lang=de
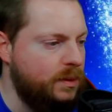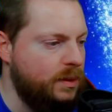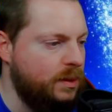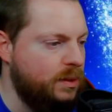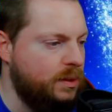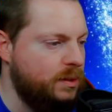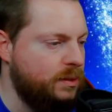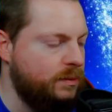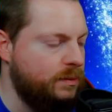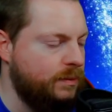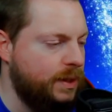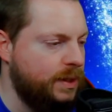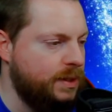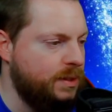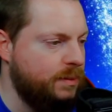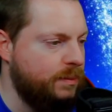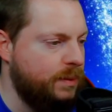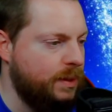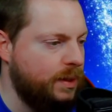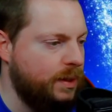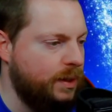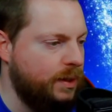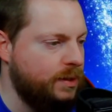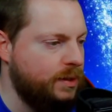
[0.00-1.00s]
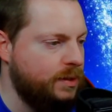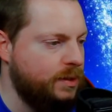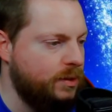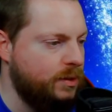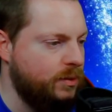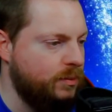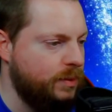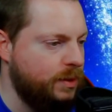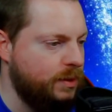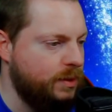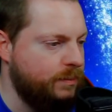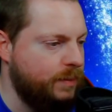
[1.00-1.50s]
Ich war jetzt aber geizig
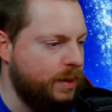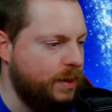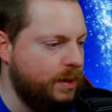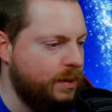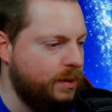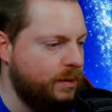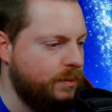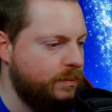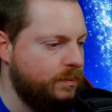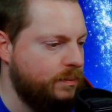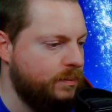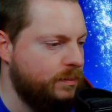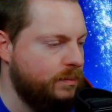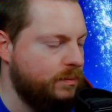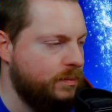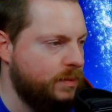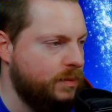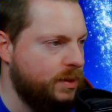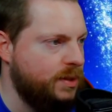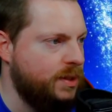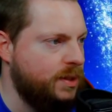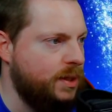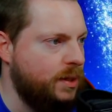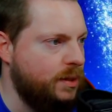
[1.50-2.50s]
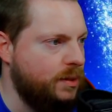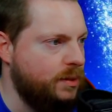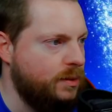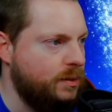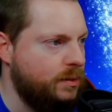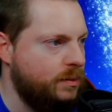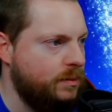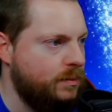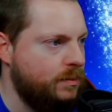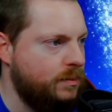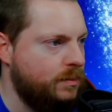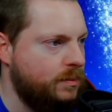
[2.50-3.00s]
um das. Ganz ehrlich.
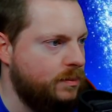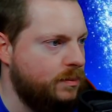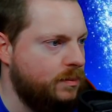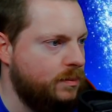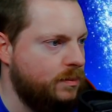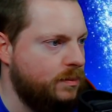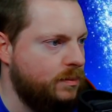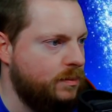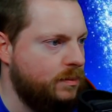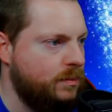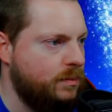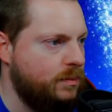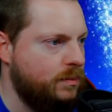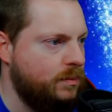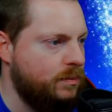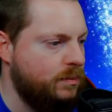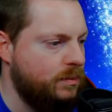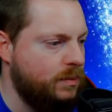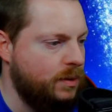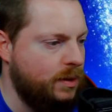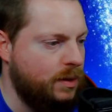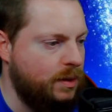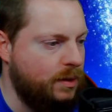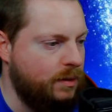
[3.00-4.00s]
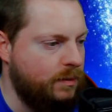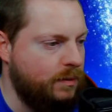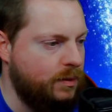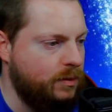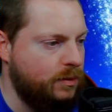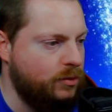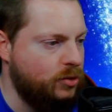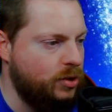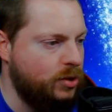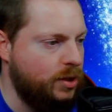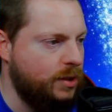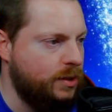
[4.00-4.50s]
Ja, aber
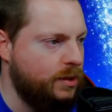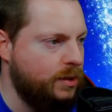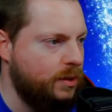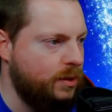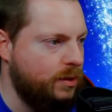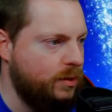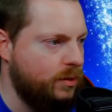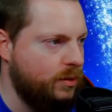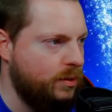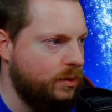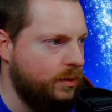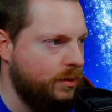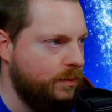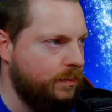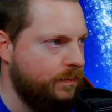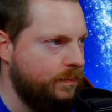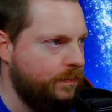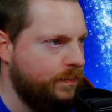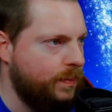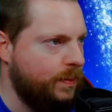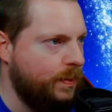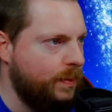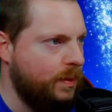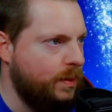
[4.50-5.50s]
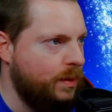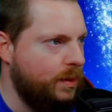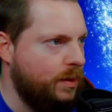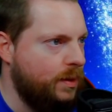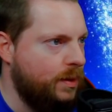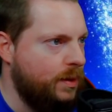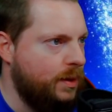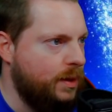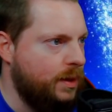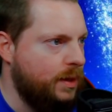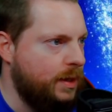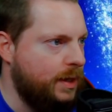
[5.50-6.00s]
auch schlechter, okay.
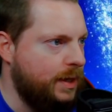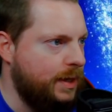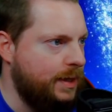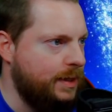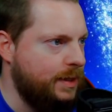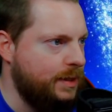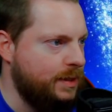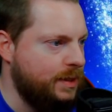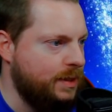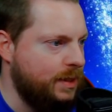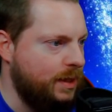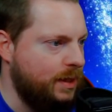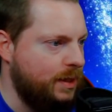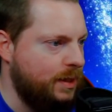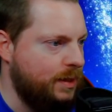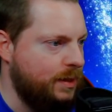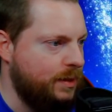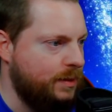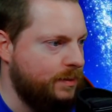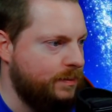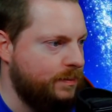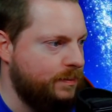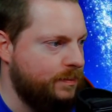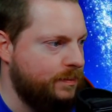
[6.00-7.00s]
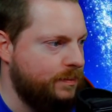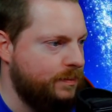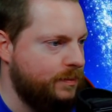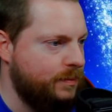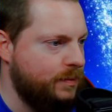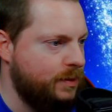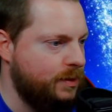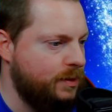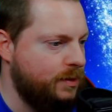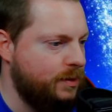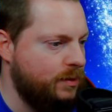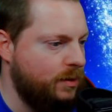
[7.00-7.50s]
Alles klar.
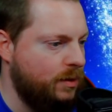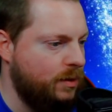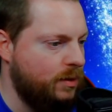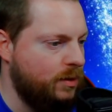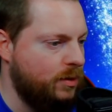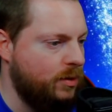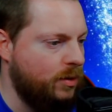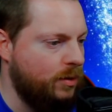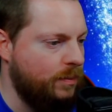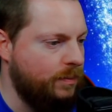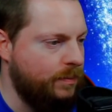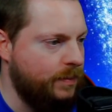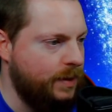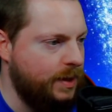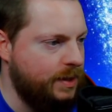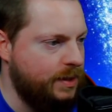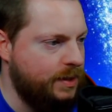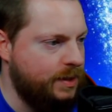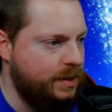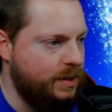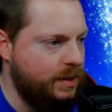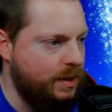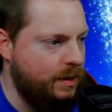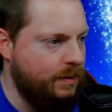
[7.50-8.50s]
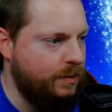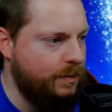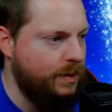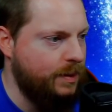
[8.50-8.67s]
So, komm, jetzt aber